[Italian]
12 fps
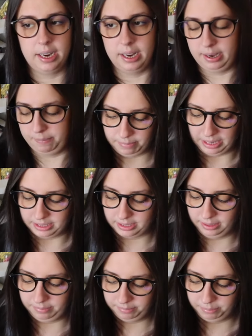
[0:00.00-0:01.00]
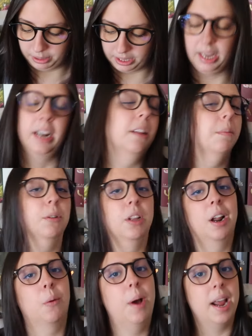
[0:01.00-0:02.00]
eh, basta, perché il ritmo
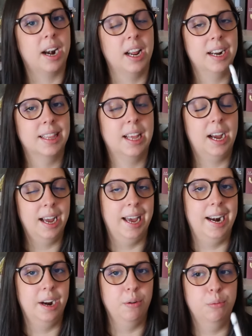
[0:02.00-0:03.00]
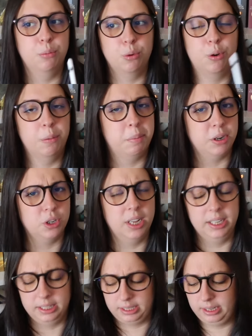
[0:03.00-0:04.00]
della guerra in realtà era in un book haul
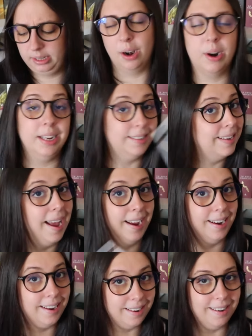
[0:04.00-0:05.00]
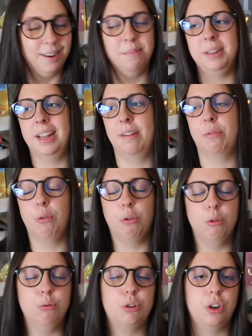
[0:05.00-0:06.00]
precedente, allora i sei libri della
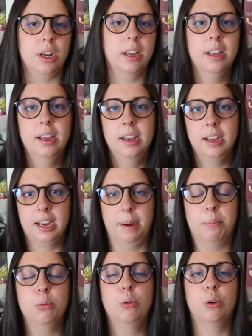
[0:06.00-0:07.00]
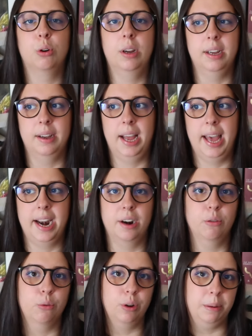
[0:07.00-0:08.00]
Folgoluce che appunto eh,
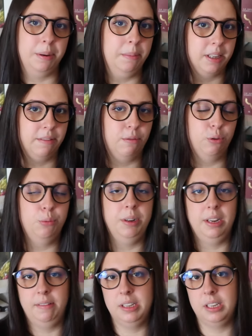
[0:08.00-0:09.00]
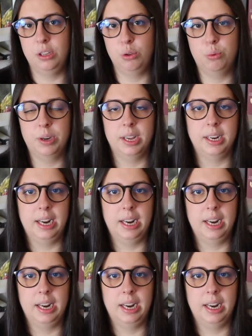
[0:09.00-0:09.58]
erano i primi tre volumi divisi in due